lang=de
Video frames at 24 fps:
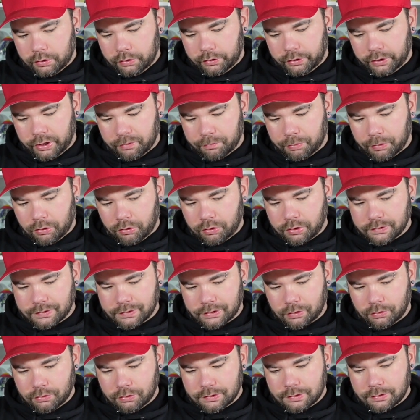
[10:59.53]
Der Bauch ist
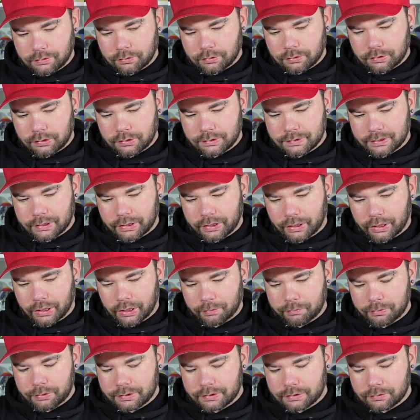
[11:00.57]
auch so, sein
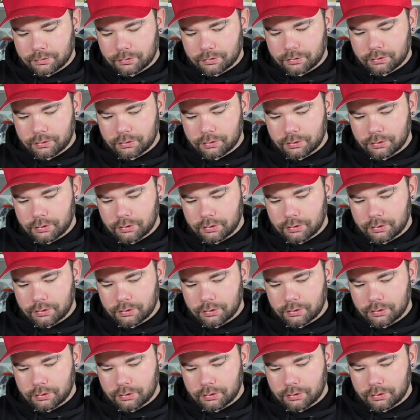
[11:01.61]
Arm ist so,